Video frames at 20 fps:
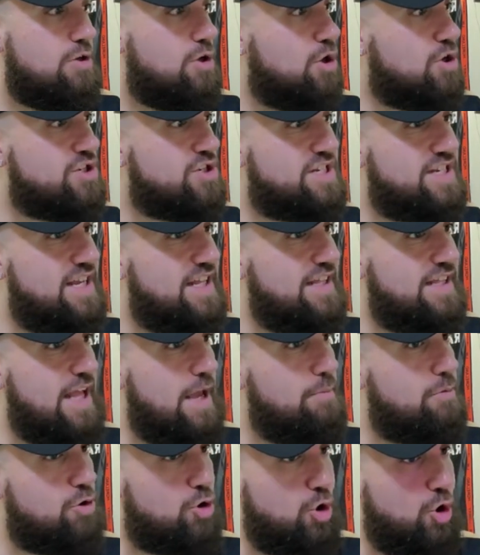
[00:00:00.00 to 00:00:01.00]
No sin
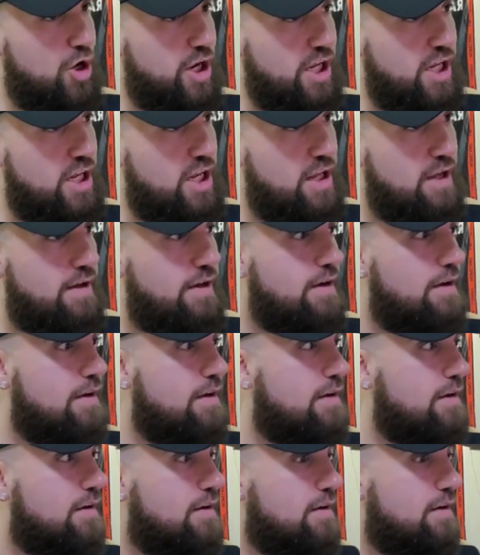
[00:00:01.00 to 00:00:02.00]
De Bruyne.
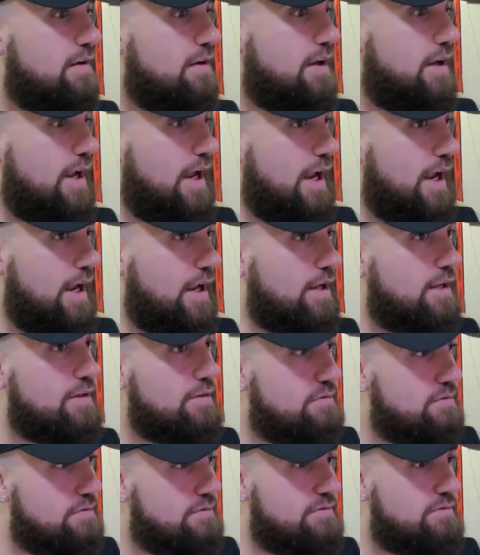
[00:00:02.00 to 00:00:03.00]
Eh,
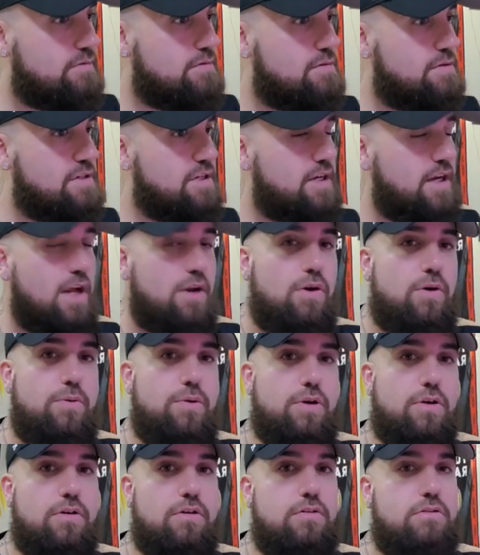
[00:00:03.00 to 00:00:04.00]
sin
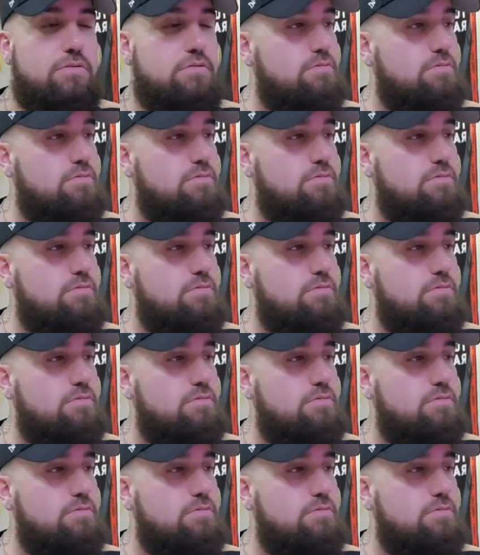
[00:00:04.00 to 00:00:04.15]
Canovio.